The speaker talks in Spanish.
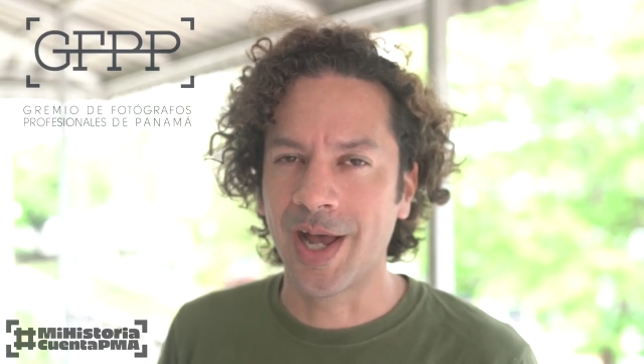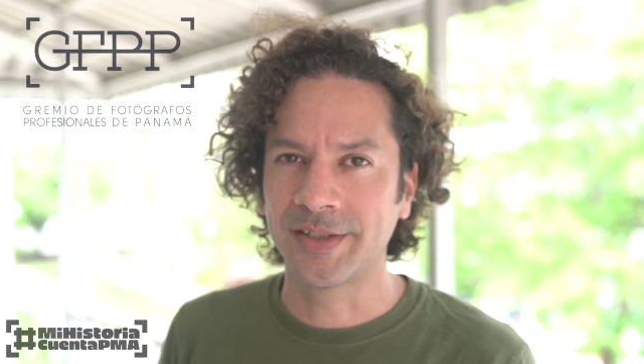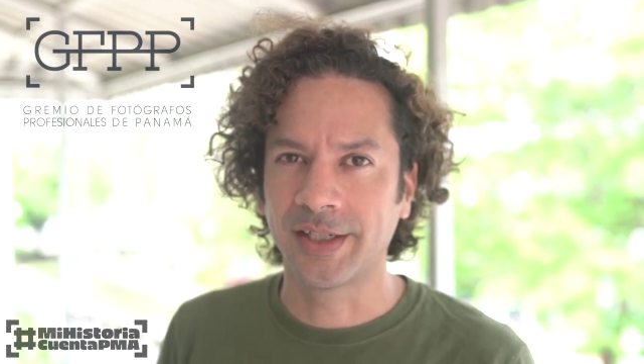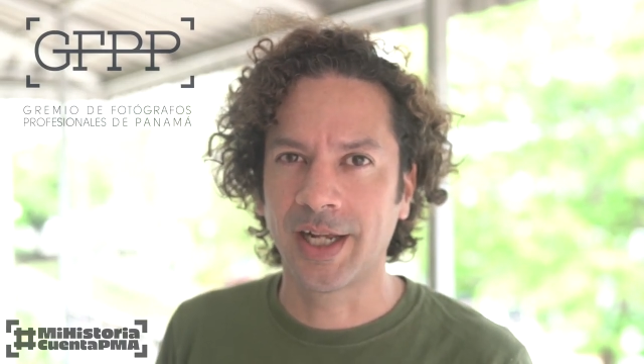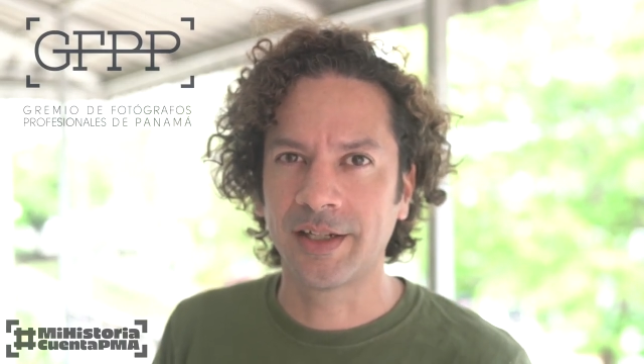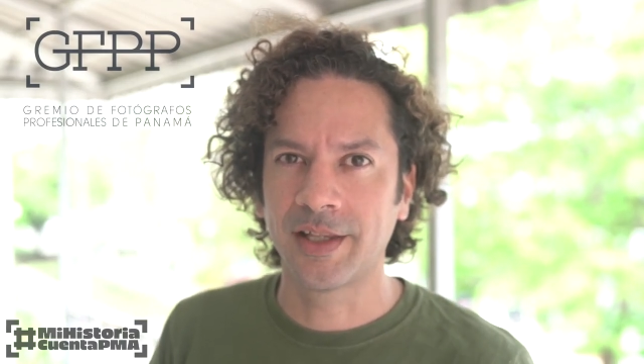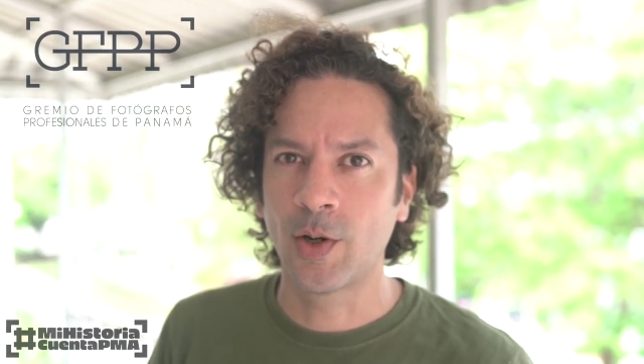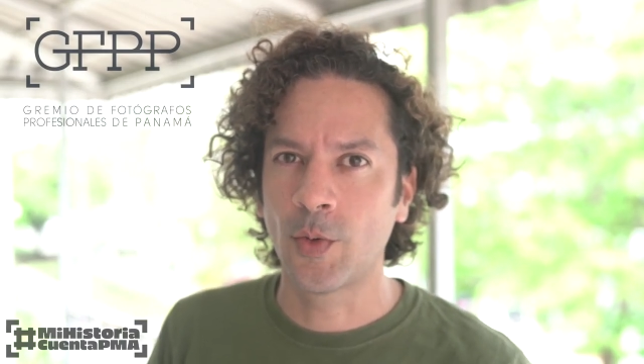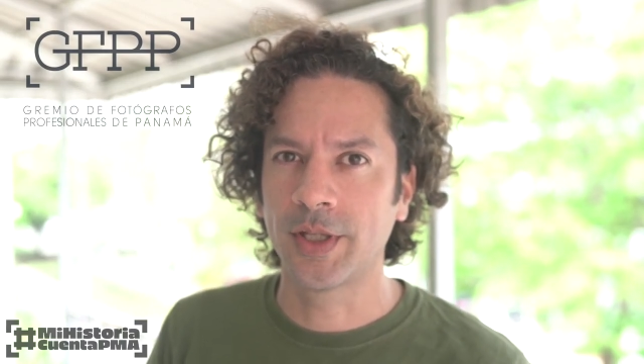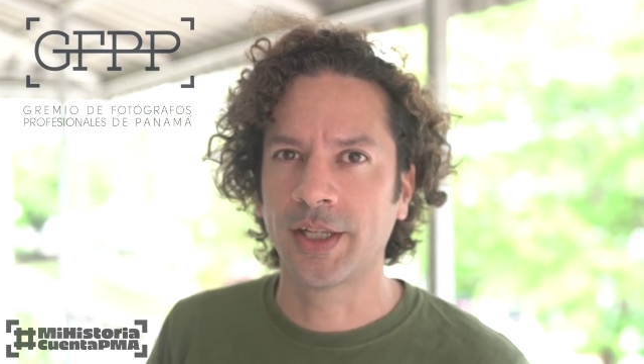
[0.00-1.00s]
vas a acercar te das
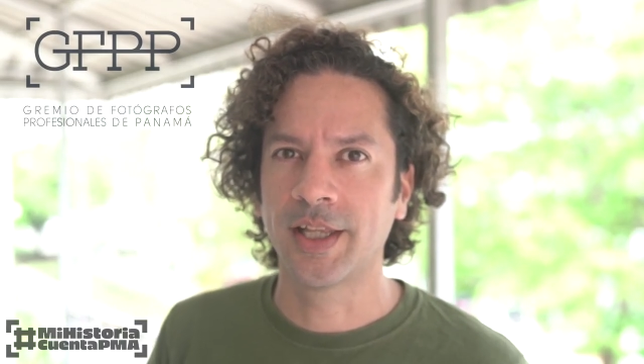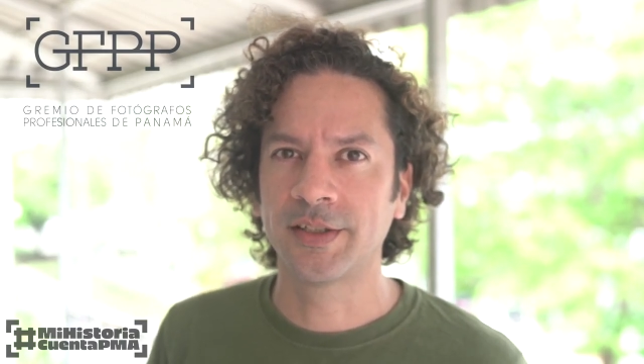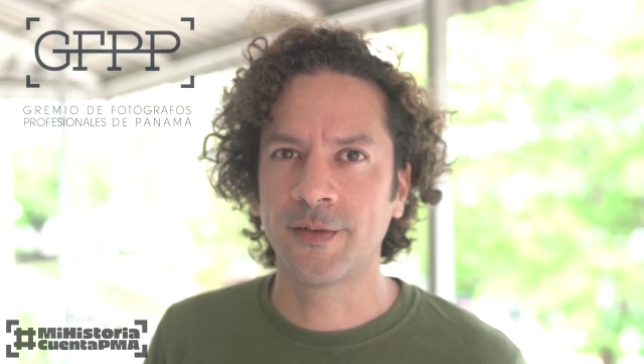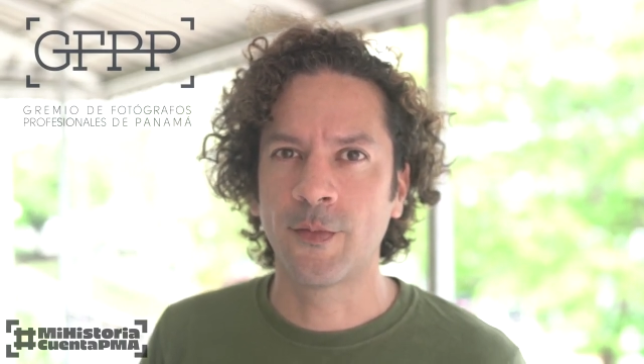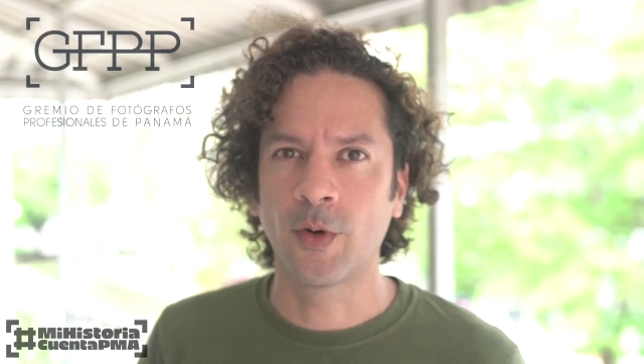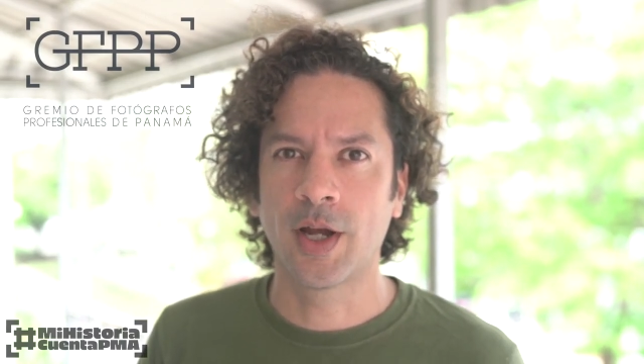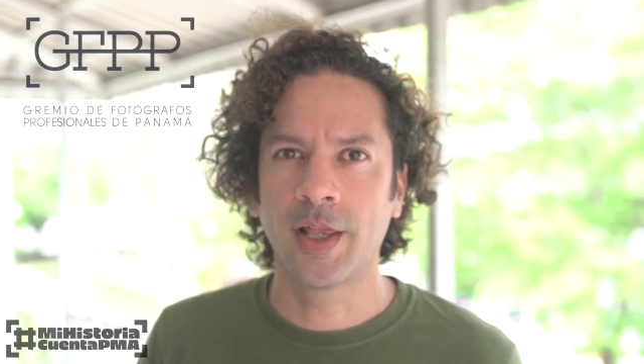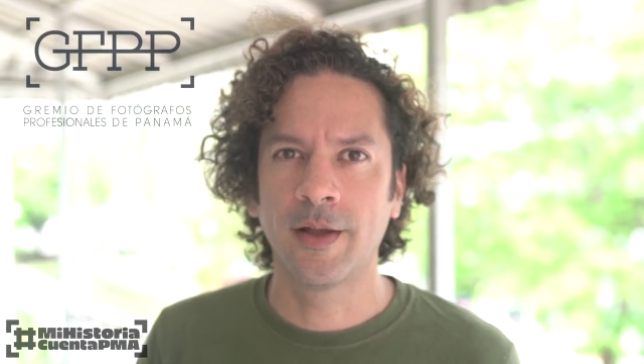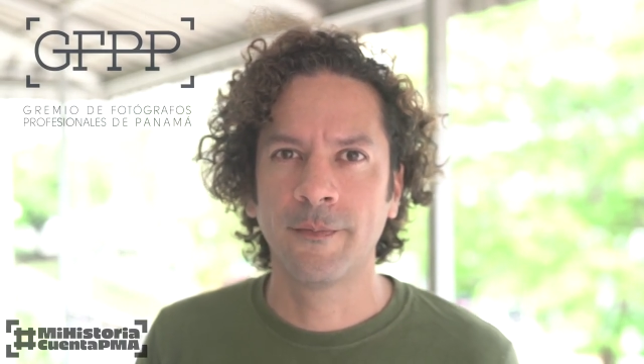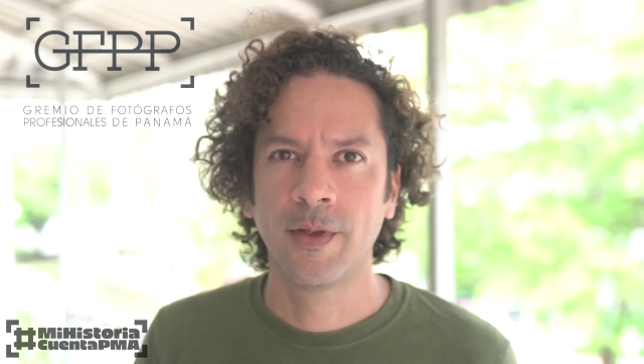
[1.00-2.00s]
cuenta que está
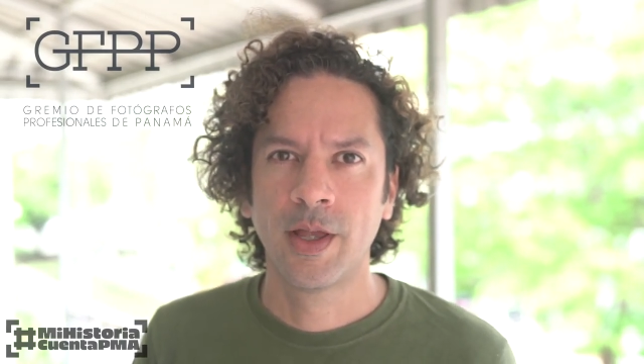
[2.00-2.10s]
desenfocada?